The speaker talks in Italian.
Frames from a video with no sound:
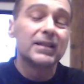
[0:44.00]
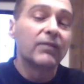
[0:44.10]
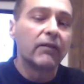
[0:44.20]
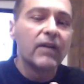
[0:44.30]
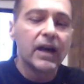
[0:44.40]
si
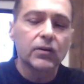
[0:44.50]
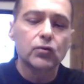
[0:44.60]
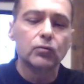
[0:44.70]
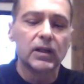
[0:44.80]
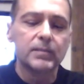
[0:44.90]
va
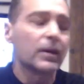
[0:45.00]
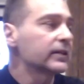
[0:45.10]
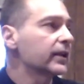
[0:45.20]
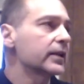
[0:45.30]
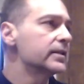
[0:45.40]
verso una
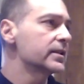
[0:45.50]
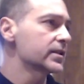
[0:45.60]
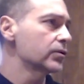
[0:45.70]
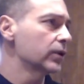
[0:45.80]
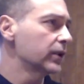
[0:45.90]

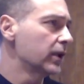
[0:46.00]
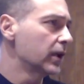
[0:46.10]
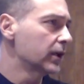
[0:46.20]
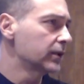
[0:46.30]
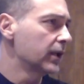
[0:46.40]
smaterializzazione
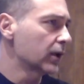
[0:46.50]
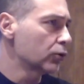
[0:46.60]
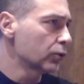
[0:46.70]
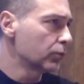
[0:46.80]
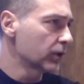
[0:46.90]
della, della
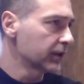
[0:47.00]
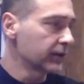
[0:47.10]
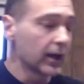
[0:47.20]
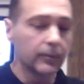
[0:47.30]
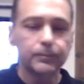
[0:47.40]

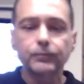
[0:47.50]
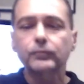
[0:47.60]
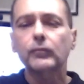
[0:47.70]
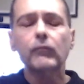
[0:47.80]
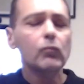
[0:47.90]
corporeità.
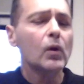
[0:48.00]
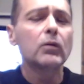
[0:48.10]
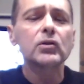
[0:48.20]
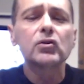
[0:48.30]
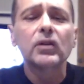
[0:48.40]

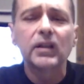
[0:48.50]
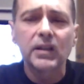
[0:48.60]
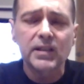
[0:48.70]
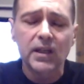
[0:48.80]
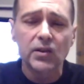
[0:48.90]
Smaterializzazione in
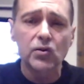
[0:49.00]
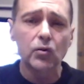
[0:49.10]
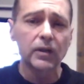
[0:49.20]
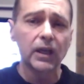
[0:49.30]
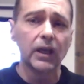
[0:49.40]
che
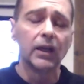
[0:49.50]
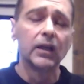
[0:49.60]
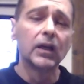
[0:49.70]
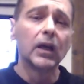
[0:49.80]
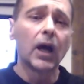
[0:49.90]
senso? Che
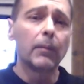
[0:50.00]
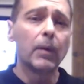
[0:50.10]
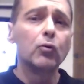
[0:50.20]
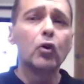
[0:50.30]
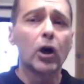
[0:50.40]

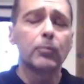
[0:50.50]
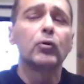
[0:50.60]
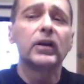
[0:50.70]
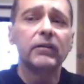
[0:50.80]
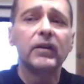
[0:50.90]
abbiamo un
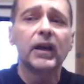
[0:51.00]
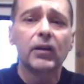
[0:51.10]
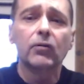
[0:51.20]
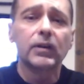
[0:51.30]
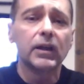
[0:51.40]
corpo che è
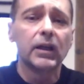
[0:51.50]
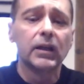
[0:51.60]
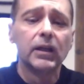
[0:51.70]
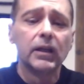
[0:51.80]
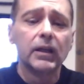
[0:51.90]
vero, che
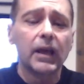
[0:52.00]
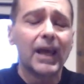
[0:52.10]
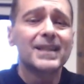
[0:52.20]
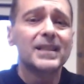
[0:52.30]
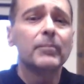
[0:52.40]

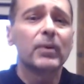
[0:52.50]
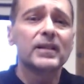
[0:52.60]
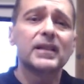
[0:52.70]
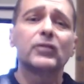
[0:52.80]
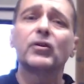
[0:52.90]
è sempre
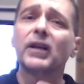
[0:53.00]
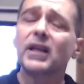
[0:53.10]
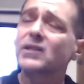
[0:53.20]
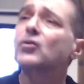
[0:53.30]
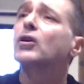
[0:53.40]
stato in
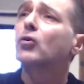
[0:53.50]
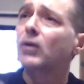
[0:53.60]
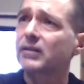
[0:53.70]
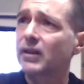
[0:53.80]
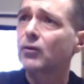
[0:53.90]
relazione con
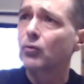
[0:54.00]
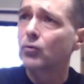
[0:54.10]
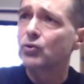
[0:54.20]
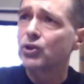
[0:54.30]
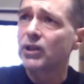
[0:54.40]
la
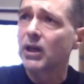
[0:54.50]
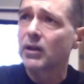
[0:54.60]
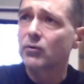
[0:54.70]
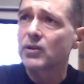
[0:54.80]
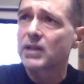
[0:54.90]

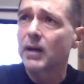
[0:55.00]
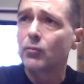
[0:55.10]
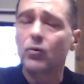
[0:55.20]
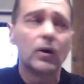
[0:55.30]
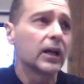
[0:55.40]
tecnologia, noi
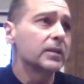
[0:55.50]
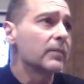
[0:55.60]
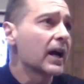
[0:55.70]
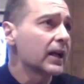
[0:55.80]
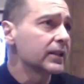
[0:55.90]
siamo
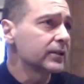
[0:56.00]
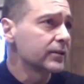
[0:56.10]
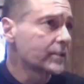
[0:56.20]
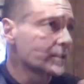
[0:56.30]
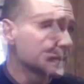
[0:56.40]
animali,
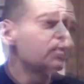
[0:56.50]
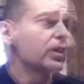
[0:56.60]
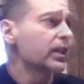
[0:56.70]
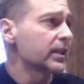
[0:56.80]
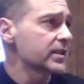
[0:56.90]
sempre
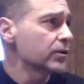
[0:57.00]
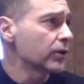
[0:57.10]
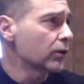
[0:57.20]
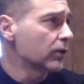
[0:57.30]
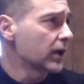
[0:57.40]
in
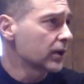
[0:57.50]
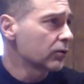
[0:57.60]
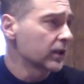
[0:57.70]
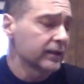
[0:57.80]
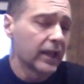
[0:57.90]
relazione con la,
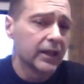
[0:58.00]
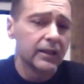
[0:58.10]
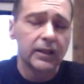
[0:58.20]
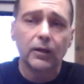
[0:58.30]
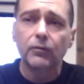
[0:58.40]
con la
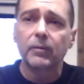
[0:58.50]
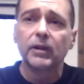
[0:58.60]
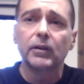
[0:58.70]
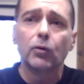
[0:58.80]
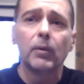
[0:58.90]
tecnica,
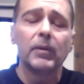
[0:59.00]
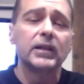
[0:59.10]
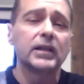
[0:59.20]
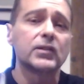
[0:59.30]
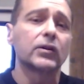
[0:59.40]
ovviamente come
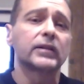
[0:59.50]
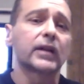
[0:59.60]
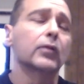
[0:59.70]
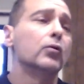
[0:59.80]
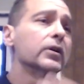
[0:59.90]
mediazione
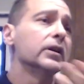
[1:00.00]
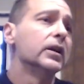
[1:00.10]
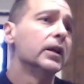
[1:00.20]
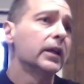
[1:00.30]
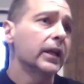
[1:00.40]
tra noi
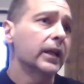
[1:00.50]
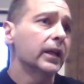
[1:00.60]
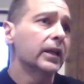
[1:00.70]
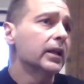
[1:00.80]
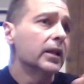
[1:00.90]
e,
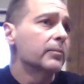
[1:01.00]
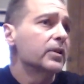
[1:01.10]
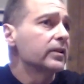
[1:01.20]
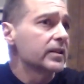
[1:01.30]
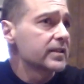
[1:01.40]
e
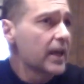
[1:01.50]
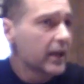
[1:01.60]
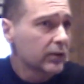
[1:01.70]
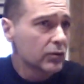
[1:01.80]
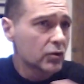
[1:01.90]
l'ambiente
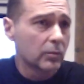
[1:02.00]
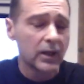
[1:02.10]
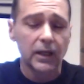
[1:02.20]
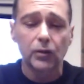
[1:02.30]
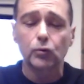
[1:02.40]
esterno,
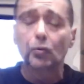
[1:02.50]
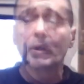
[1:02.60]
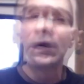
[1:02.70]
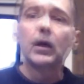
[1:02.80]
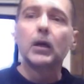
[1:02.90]
insomma la
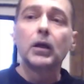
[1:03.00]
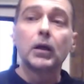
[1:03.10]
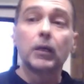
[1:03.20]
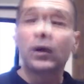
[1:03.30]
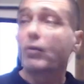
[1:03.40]
natura
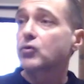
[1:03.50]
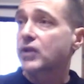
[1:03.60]
però lo